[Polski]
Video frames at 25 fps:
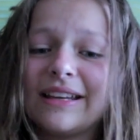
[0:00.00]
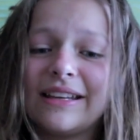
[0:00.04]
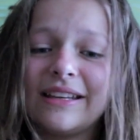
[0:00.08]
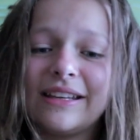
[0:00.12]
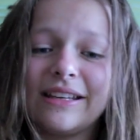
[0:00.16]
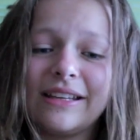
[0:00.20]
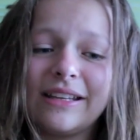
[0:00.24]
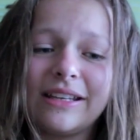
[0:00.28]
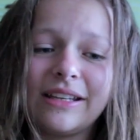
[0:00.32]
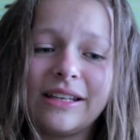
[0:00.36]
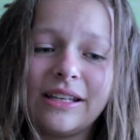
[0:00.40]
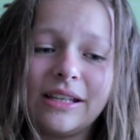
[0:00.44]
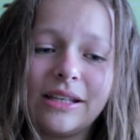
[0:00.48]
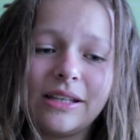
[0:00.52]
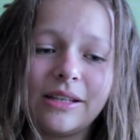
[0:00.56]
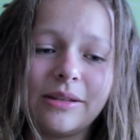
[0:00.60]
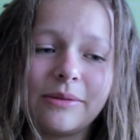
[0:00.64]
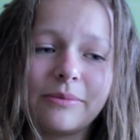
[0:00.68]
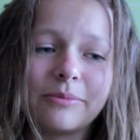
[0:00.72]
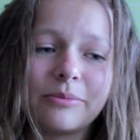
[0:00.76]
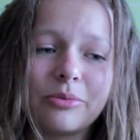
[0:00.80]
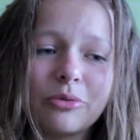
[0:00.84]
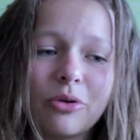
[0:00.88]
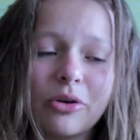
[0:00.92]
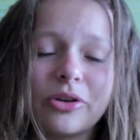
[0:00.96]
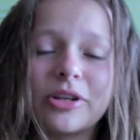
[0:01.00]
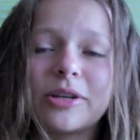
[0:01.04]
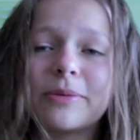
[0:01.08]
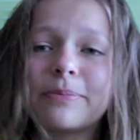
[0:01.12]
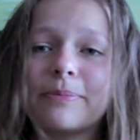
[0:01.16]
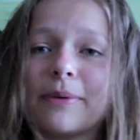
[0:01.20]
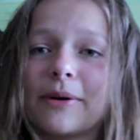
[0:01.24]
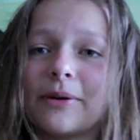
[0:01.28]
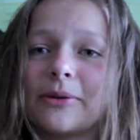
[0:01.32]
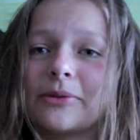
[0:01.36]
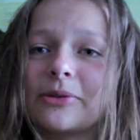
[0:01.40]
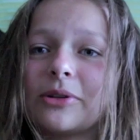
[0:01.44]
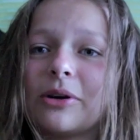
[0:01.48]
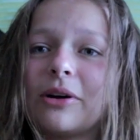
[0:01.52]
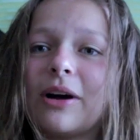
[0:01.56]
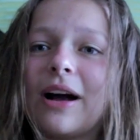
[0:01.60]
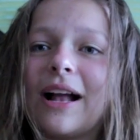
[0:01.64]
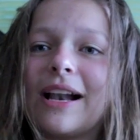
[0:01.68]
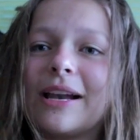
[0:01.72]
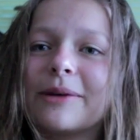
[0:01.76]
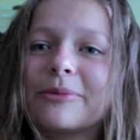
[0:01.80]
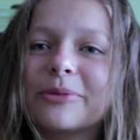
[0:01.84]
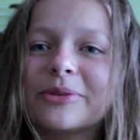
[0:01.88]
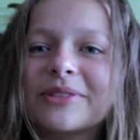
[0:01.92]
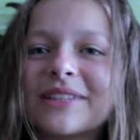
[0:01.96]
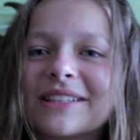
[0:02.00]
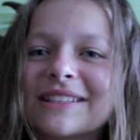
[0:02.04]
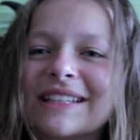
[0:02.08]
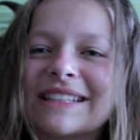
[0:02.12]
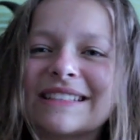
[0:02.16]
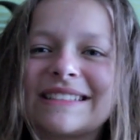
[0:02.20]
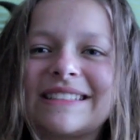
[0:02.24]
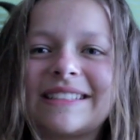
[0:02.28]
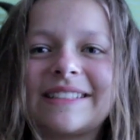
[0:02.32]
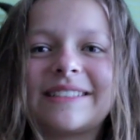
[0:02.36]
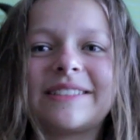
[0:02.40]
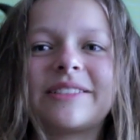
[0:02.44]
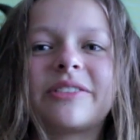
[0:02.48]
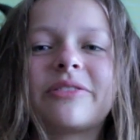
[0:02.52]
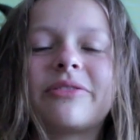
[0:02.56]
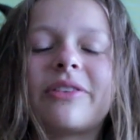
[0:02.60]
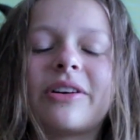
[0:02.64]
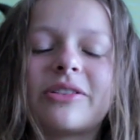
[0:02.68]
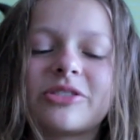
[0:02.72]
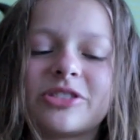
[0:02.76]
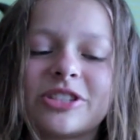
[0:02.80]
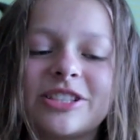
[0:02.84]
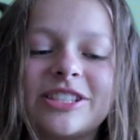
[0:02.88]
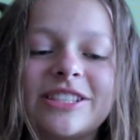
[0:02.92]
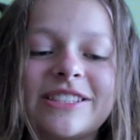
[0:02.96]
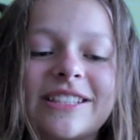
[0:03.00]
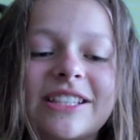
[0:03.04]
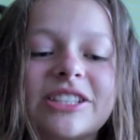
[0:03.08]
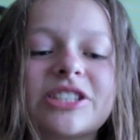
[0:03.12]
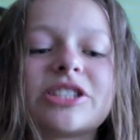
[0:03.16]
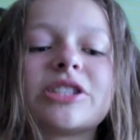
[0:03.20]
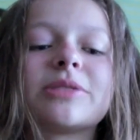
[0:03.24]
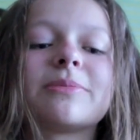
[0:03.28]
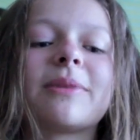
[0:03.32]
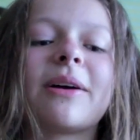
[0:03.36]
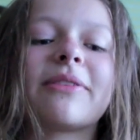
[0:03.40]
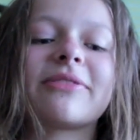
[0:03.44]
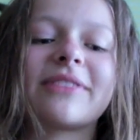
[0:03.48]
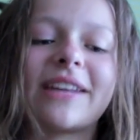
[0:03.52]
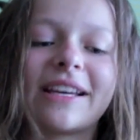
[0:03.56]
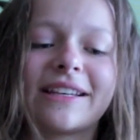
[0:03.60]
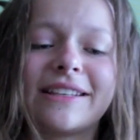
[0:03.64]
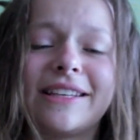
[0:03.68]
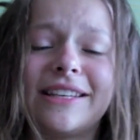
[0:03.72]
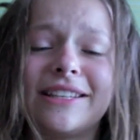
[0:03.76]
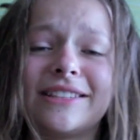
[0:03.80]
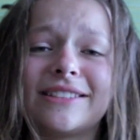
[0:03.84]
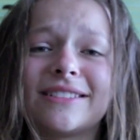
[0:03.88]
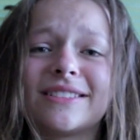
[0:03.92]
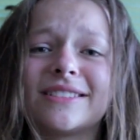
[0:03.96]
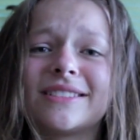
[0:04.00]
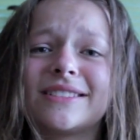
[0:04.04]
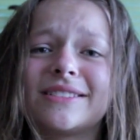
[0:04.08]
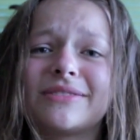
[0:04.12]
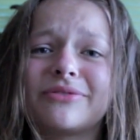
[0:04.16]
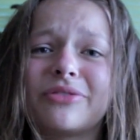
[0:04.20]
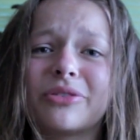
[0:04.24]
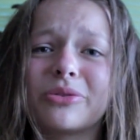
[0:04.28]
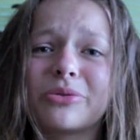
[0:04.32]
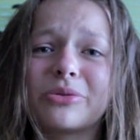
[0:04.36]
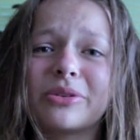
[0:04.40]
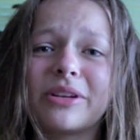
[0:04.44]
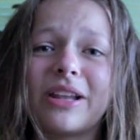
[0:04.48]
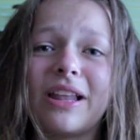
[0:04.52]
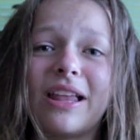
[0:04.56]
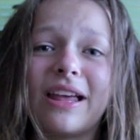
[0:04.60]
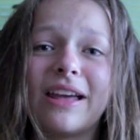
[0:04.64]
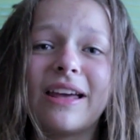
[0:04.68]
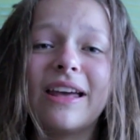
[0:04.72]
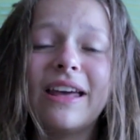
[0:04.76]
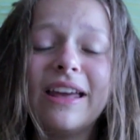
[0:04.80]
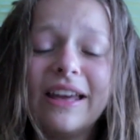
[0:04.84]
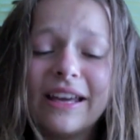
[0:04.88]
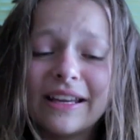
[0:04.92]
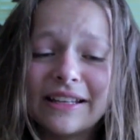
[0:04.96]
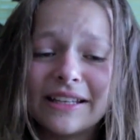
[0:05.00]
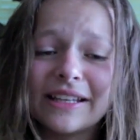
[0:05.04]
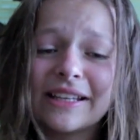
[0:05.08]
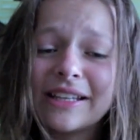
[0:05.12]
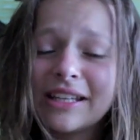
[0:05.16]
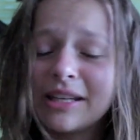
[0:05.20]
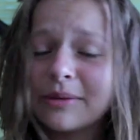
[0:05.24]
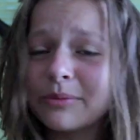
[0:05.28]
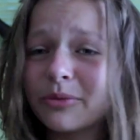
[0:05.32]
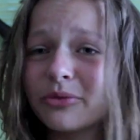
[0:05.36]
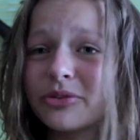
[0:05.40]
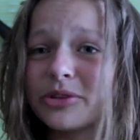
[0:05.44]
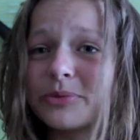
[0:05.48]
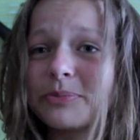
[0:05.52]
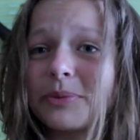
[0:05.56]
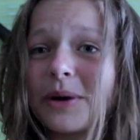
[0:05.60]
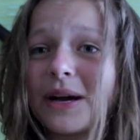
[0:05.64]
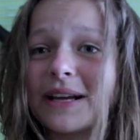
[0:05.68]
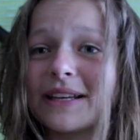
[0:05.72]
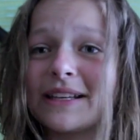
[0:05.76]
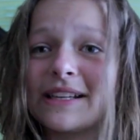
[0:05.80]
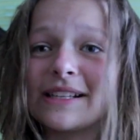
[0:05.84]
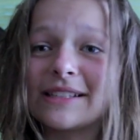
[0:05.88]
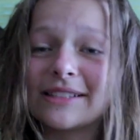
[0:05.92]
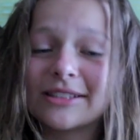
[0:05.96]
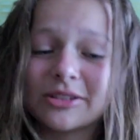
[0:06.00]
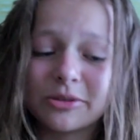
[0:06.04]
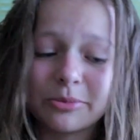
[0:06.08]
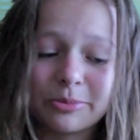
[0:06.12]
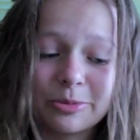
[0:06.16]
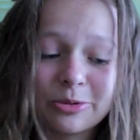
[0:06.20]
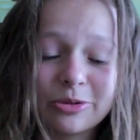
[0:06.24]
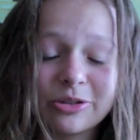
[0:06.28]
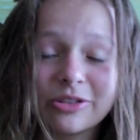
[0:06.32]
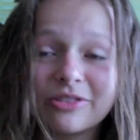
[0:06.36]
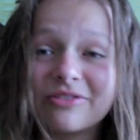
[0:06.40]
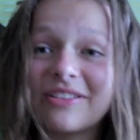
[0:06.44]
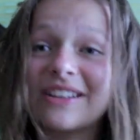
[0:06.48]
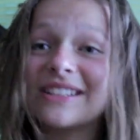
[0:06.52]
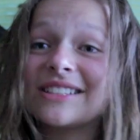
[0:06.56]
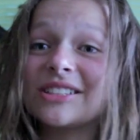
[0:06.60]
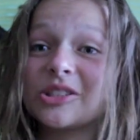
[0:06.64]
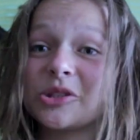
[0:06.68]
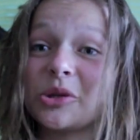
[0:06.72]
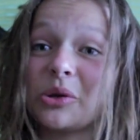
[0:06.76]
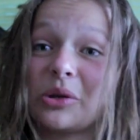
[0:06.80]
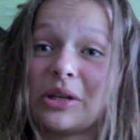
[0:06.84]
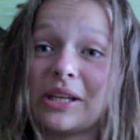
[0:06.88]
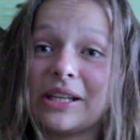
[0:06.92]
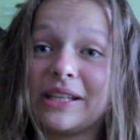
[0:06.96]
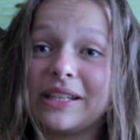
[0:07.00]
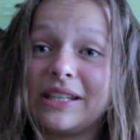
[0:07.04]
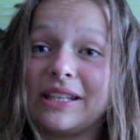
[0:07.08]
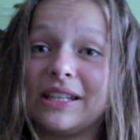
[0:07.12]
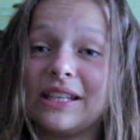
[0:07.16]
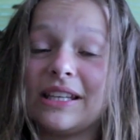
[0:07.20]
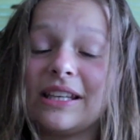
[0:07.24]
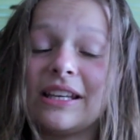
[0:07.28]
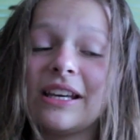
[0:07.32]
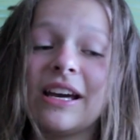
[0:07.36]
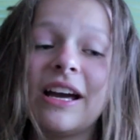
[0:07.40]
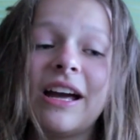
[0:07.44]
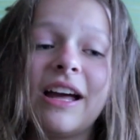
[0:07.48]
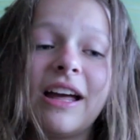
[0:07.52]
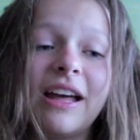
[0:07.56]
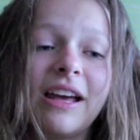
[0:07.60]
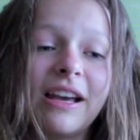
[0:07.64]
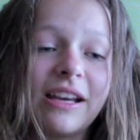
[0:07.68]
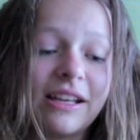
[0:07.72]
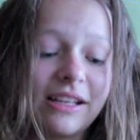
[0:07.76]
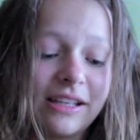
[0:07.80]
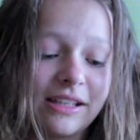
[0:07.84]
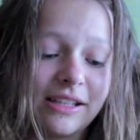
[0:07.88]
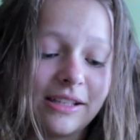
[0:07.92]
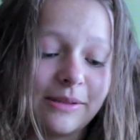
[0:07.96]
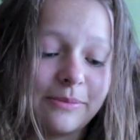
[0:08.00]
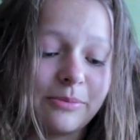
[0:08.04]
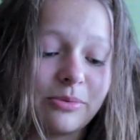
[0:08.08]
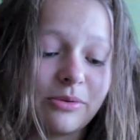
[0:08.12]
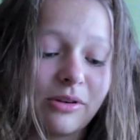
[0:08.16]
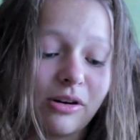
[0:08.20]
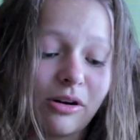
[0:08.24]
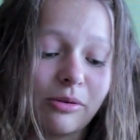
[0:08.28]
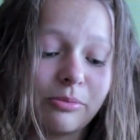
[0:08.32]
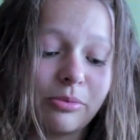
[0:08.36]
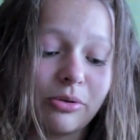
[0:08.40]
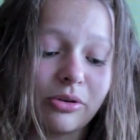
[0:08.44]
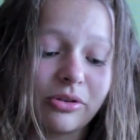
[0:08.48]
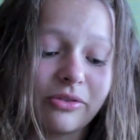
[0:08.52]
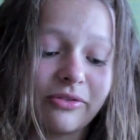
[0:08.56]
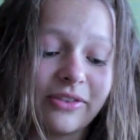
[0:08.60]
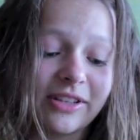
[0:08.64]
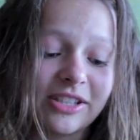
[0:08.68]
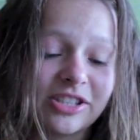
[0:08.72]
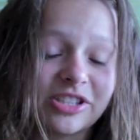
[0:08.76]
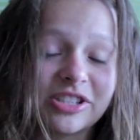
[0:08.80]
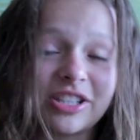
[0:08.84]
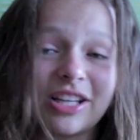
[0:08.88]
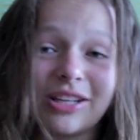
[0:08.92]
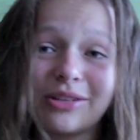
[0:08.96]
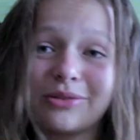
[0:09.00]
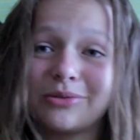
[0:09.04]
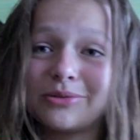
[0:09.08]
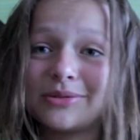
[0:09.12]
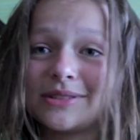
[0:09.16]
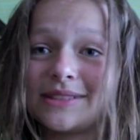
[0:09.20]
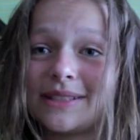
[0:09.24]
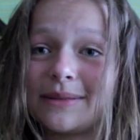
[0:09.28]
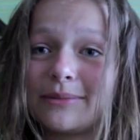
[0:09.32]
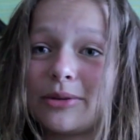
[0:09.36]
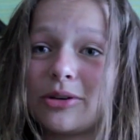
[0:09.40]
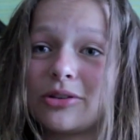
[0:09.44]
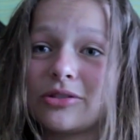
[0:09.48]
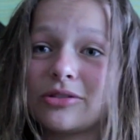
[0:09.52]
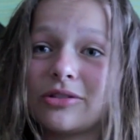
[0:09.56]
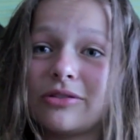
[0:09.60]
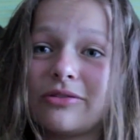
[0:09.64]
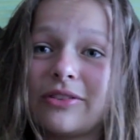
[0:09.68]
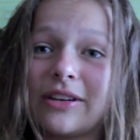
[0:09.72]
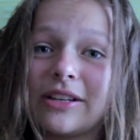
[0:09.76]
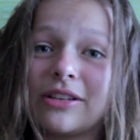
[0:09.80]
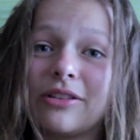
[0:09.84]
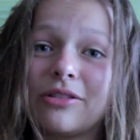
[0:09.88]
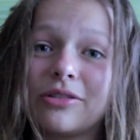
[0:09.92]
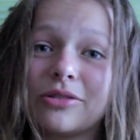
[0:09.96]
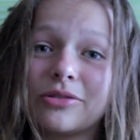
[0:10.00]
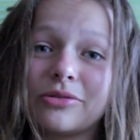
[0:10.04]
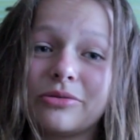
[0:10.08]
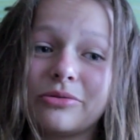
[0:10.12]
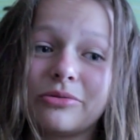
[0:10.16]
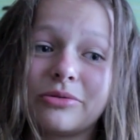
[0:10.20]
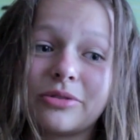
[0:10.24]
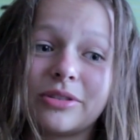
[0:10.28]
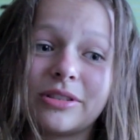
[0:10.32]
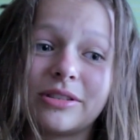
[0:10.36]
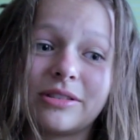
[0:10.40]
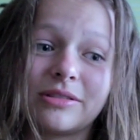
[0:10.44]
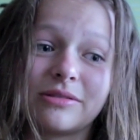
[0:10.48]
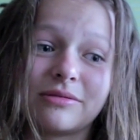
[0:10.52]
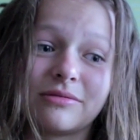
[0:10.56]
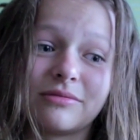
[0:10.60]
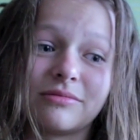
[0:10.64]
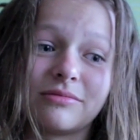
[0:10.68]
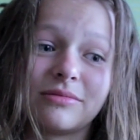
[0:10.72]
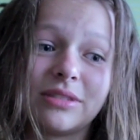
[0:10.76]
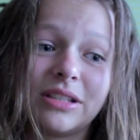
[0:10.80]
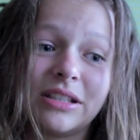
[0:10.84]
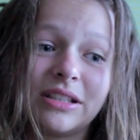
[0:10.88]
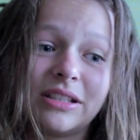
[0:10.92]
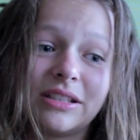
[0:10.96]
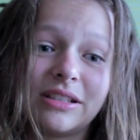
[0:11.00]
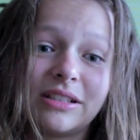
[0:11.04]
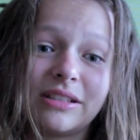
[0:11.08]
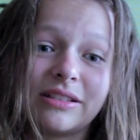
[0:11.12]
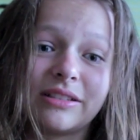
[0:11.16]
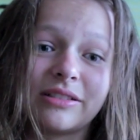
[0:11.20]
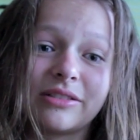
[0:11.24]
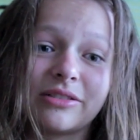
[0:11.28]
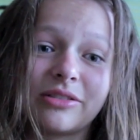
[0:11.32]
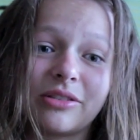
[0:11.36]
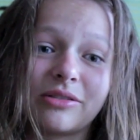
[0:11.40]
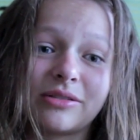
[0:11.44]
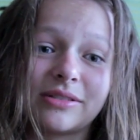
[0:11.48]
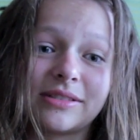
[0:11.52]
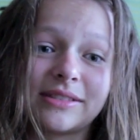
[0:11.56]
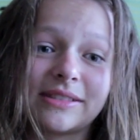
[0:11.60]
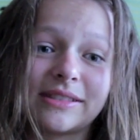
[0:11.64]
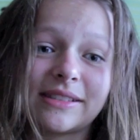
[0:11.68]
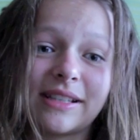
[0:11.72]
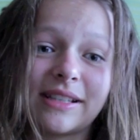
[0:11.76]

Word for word: i było ich pełno, ale mój tata zdecydował, że się zatrzyma w takiej, co jest w ogóle, nikt nie mówi po angielsku, były dwa stoliki, i była obok warsztatu samochodowego, którym no,